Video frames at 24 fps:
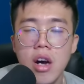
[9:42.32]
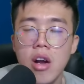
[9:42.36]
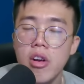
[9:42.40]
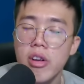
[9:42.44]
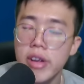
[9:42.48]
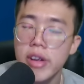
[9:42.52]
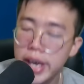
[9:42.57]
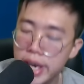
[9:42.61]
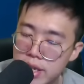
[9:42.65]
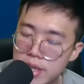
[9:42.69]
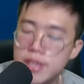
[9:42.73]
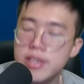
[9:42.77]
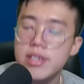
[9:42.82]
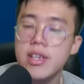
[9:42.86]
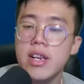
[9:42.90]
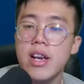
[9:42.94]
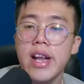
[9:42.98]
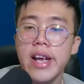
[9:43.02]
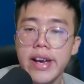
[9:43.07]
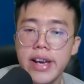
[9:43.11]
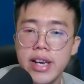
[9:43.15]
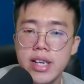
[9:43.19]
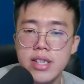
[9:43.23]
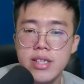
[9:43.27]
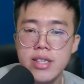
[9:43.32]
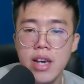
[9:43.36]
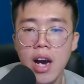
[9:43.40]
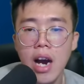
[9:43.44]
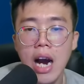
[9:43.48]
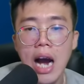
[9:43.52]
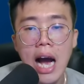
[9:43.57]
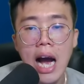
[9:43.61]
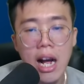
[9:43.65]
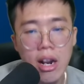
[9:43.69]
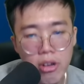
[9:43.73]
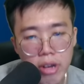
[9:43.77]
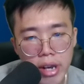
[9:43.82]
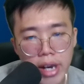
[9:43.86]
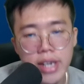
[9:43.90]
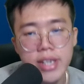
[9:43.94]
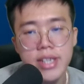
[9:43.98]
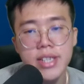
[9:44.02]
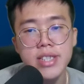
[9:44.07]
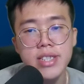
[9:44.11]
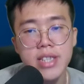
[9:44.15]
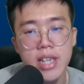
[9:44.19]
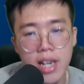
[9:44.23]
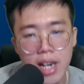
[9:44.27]
kalau yang ini jelek guys ya kalau
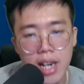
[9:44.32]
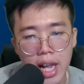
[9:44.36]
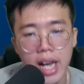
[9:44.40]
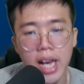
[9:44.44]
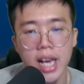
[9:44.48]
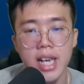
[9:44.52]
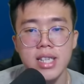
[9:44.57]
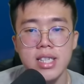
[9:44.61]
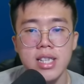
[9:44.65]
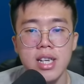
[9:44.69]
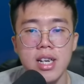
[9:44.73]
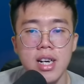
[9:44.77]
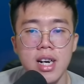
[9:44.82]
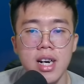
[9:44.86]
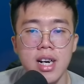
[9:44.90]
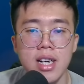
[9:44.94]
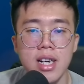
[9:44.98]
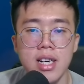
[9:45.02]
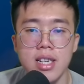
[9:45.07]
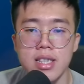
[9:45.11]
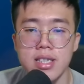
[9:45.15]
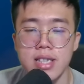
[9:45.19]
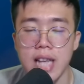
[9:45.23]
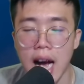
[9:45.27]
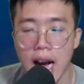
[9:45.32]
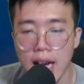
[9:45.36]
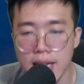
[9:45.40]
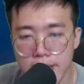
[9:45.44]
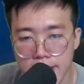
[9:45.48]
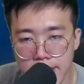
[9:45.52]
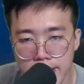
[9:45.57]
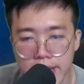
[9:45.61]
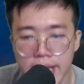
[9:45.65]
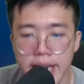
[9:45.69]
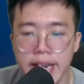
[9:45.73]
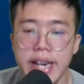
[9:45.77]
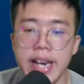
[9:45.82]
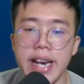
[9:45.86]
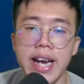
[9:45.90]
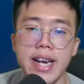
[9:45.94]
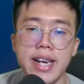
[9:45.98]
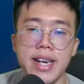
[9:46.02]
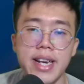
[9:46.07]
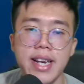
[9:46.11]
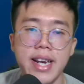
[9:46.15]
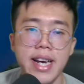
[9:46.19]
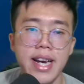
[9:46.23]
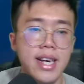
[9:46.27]
yang ini jelek guys tadi
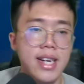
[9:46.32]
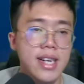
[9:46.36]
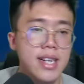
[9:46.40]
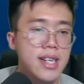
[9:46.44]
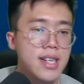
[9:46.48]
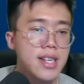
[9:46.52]
keren ya